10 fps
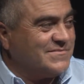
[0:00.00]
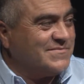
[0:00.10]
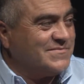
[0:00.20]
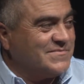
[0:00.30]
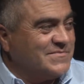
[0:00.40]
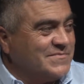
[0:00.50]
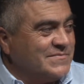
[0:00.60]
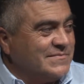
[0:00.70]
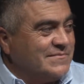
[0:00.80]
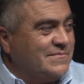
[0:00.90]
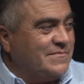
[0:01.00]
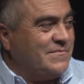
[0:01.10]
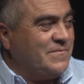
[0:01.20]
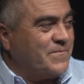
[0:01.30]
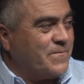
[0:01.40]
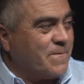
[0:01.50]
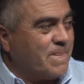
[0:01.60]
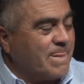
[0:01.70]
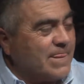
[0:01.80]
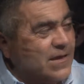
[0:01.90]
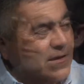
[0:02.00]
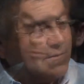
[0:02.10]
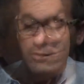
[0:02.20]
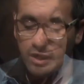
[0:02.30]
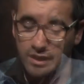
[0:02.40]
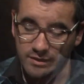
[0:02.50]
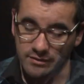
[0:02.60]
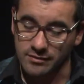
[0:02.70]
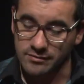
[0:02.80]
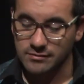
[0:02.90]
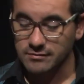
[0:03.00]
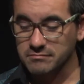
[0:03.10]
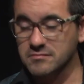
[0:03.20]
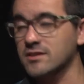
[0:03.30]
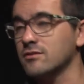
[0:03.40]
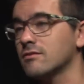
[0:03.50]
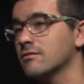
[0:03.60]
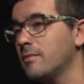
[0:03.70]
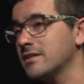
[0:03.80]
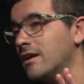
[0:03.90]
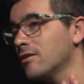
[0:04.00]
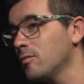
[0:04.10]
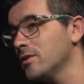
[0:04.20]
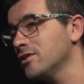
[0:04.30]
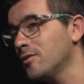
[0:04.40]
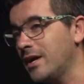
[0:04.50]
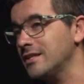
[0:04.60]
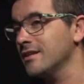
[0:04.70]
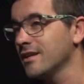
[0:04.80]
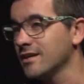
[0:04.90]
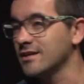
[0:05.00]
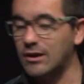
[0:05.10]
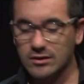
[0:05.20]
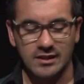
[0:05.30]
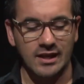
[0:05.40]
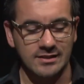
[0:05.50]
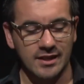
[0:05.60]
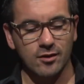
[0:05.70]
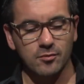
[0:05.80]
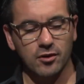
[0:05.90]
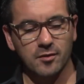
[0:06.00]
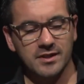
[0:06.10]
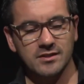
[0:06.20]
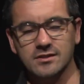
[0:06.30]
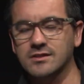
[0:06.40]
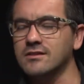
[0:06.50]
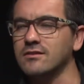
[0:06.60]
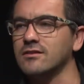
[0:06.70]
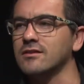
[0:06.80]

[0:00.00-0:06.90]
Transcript: Eh, notó que mucha gente por ahí antes, qué sé yo, lo pasaba con un vecino más y ahora se le acercan un poco más, ¿o no?